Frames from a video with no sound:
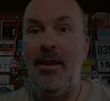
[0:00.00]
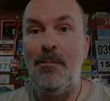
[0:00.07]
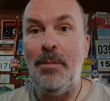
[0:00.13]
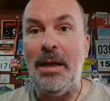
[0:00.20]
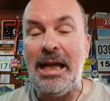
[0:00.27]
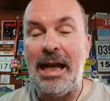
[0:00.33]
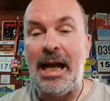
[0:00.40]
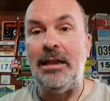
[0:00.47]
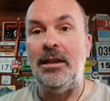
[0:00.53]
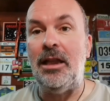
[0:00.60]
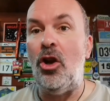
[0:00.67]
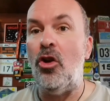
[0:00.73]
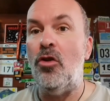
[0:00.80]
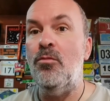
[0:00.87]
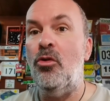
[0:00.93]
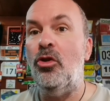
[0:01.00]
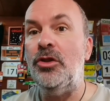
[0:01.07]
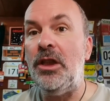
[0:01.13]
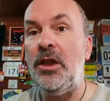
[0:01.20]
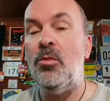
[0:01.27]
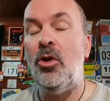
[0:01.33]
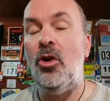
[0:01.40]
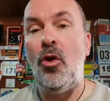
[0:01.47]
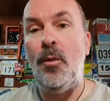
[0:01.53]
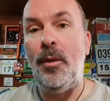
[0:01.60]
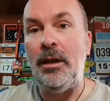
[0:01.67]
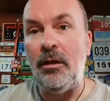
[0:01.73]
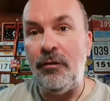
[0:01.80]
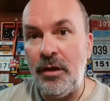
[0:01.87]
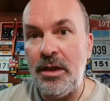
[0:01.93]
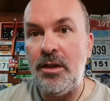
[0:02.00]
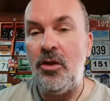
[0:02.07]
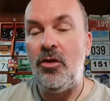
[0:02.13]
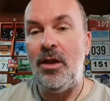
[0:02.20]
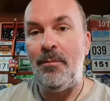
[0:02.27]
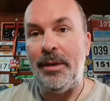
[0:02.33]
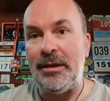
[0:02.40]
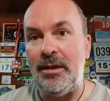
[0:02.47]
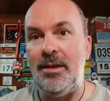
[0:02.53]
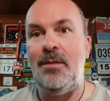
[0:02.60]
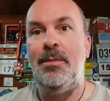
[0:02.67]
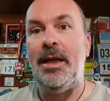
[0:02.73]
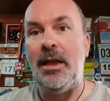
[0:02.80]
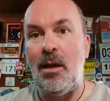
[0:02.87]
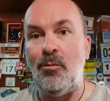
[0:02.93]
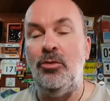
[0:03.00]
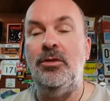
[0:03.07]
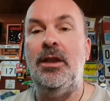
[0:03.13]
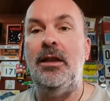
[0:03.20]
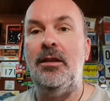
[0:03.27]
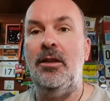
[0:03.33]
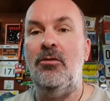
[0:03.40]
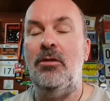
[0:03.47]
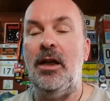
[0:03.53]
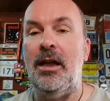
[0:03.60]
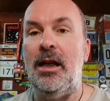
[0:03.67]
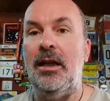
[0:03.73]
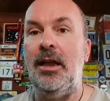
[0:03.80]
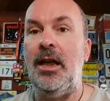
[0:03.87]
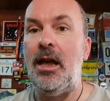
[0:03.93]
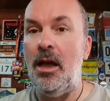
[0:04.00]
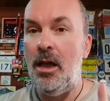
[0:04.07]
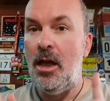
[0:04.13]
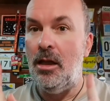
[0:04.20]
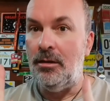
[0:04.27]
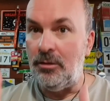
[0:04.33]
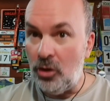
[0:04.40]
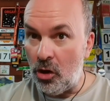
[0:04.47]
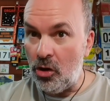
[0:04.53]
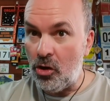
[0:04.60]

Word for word: explicarte los motivos, los beneficios de participar y apuntarte en una carrera, dos